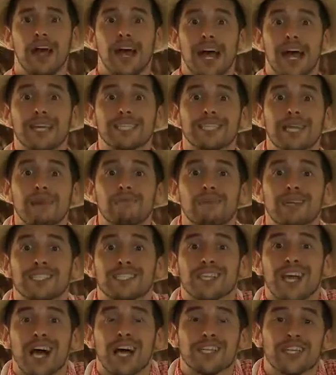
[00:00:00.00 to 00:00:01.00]
Essa
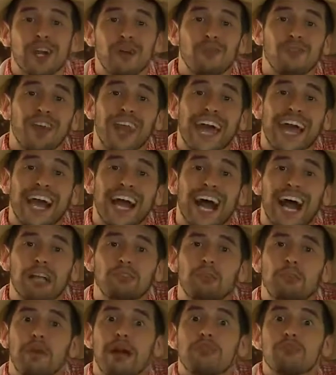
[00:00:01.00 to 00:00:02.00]
mensagem é um
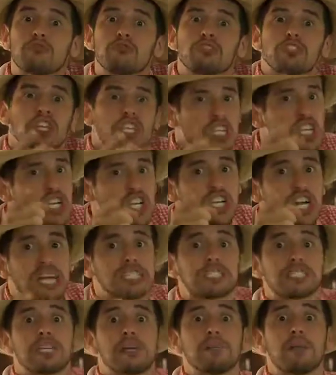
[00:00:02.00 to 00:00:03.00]
legado para você deixar
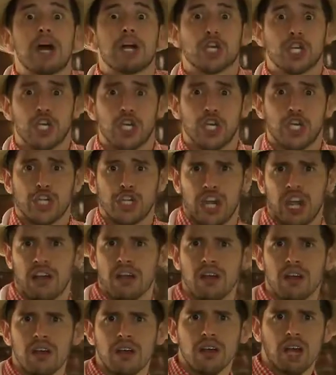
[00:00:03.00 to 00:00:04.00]
de ser machista,
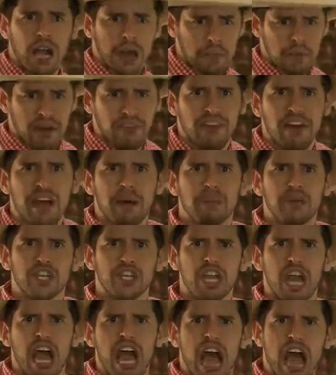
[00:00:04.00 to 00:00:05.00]
caba velho
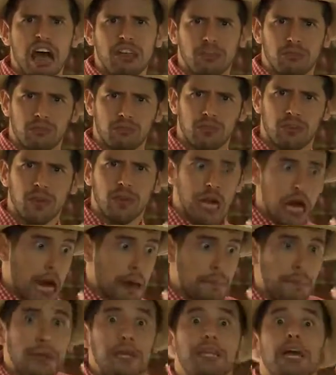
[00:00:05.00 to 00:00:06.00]
abestalhado.
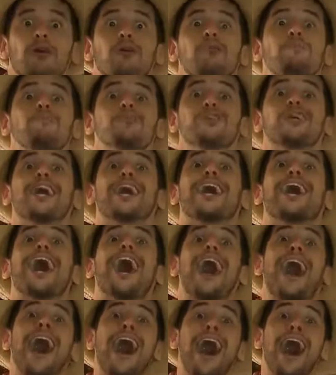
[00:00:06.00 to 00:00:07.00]
Aprenda como
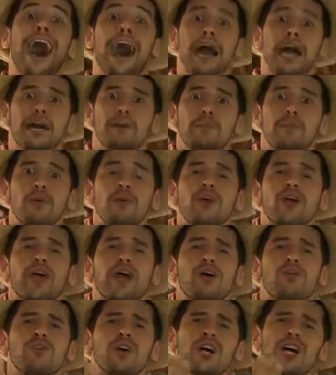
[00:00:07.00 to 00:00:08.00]
chegar,
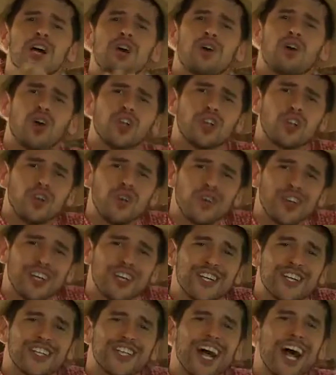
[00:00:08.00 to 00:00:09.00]
porque um cangote
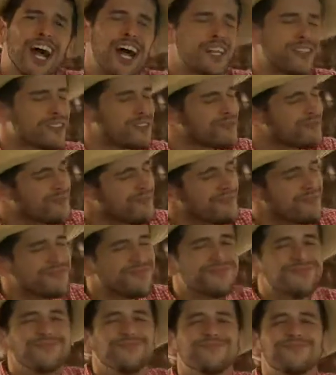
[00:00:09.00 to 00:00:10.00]
conquistado
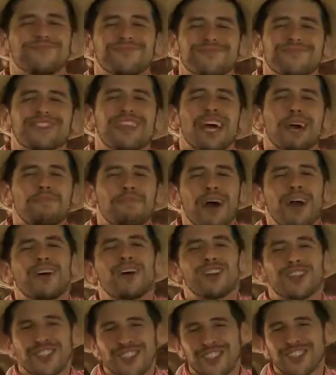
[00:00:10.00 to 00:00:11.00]
é mais
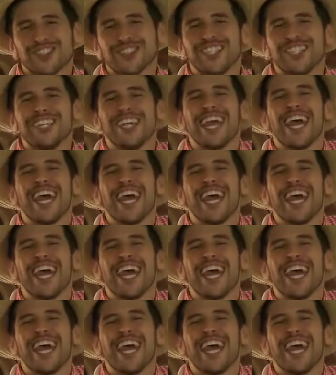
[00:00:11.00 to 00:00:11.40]
gostoso de